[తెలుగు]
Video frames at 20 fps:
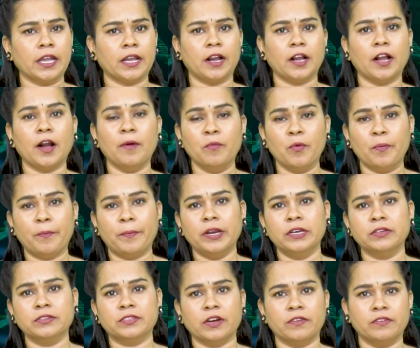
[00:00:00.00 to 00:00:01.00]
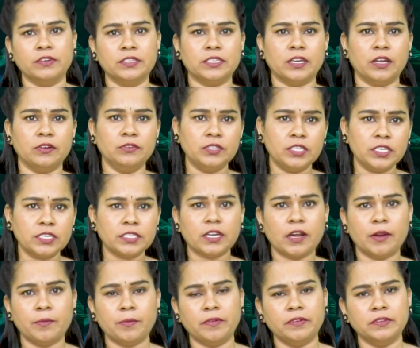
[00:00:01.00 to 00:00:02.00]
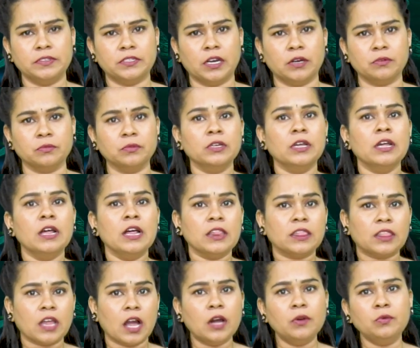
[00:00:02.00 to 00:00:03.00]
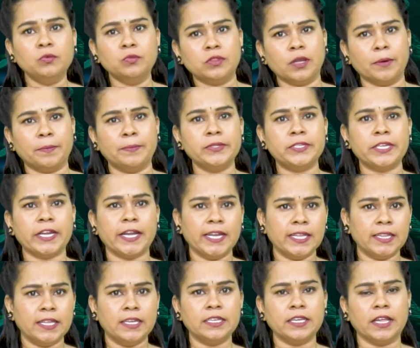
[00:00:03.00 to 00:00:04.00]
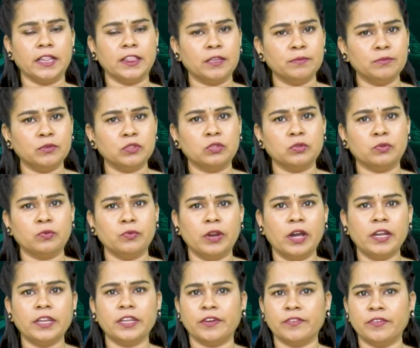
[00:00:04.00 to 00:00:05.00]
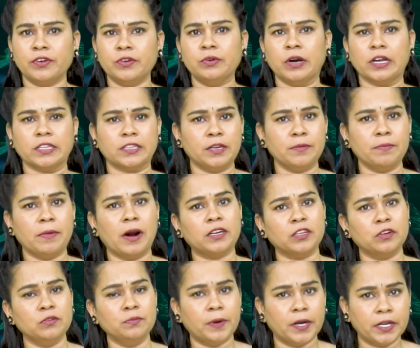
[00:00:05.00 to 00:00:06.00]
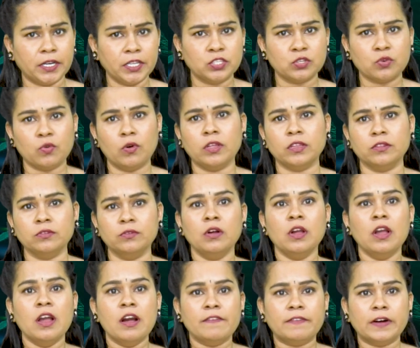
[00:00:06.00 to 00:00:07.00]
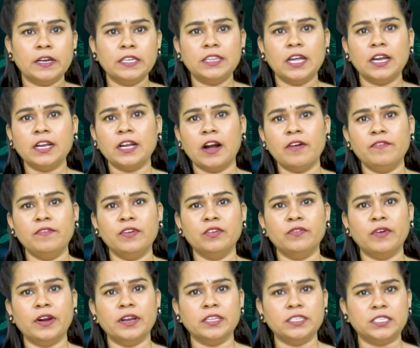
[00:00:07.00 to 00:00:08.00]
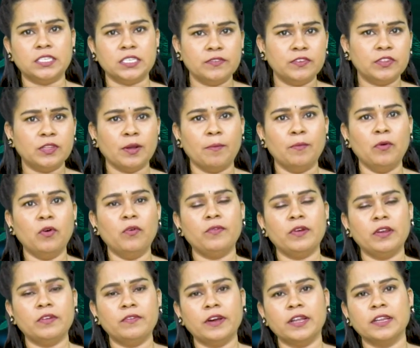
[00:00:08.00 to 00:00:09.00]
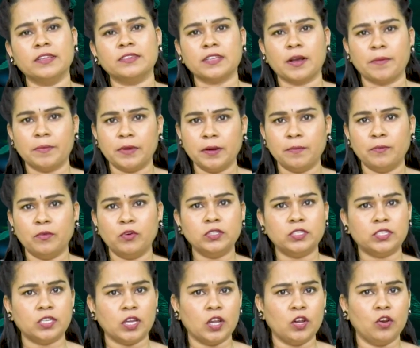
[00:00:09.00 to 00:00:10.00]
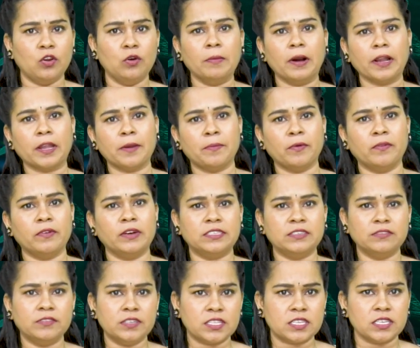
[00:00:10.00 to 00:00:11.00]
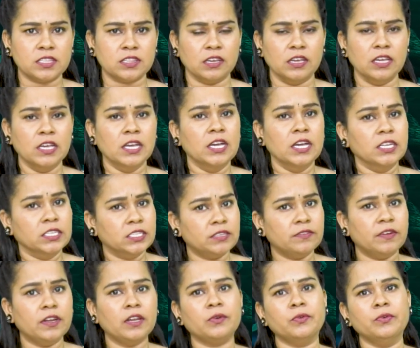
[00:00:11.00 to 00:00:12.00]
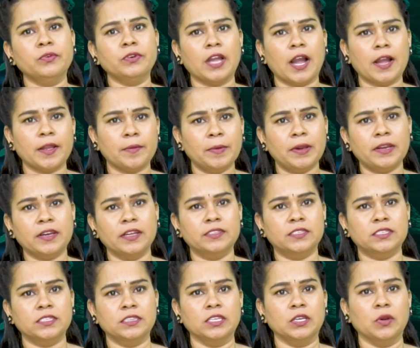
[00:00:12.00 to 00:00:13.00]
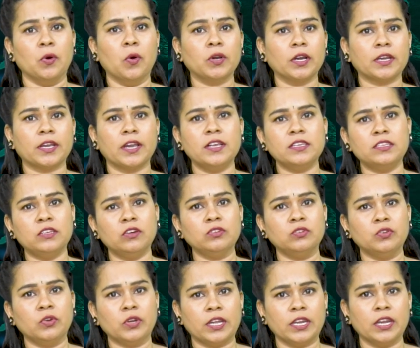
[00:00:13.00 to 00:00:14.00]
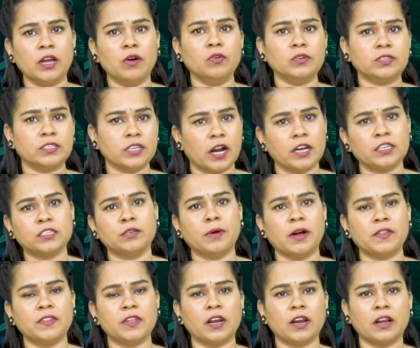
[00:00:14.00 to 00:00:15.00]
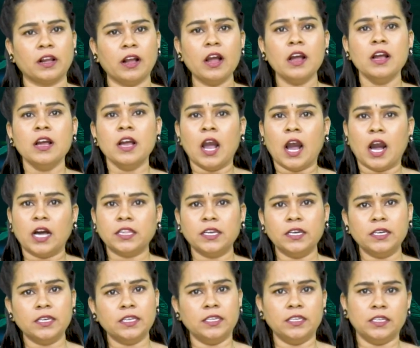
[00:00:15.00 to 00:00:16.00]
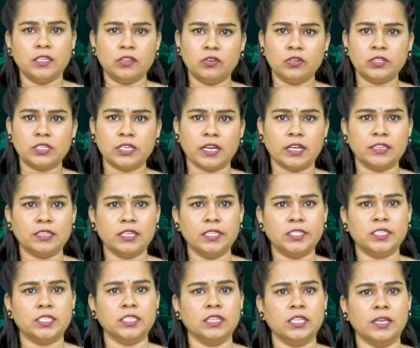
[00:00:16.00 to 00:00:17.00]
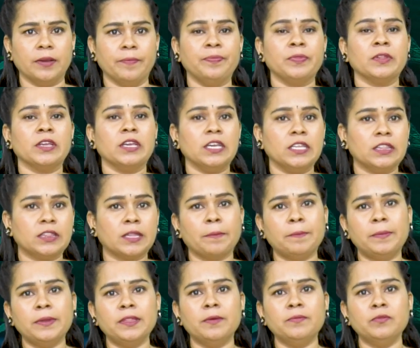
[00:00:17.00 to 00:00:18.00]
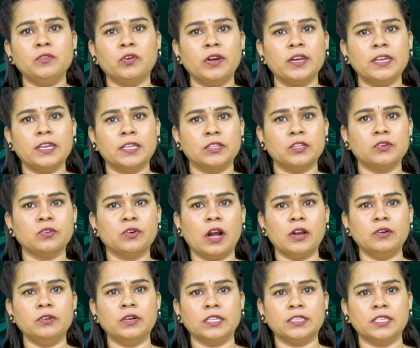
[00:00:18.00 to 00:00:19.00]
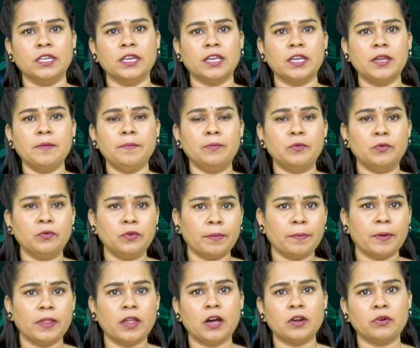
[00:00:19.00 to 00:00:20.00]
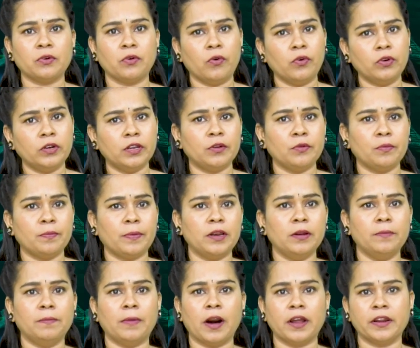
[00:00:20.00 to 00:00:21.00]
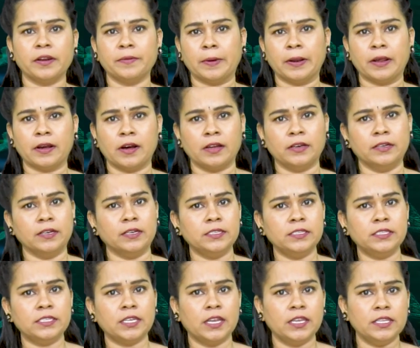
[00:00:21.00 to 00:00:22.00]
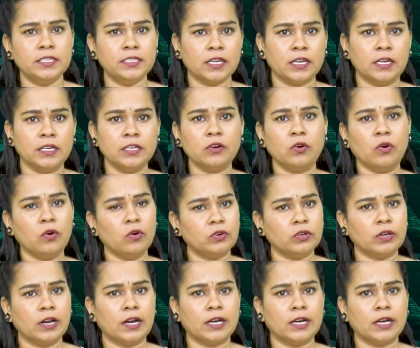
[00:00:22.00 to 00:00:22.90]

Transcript: ఏకంగా ముప్పై ఏడు సంవత్సరాలు శిక్ష అనుభవించాడు తాను తప్పు చేయలేదని ఎంత మొత్తుకున్నా ఎవరూ అతని మాటలు పట్టించుకోలేదు ఫలితంగా విలువైన జీవితంలో విలువైన సమయంలో జైల్లో మగ్గిపోవాల్సి వచ్చింది చివరకు న్యాయమే గెలిచింది ఒక కేసులో దొరికిన ఓ సాక్ష్యం ఆధారంగా అతన్ని నిర్దోషిగా తేల్చింది ఈ తప్పిదం దొరికినందుకు గాను అతనికి నూట పదహారు కోట్ల రూపాయల భారీ పరిహారాన్ని చెల్లించాలని కోర్టు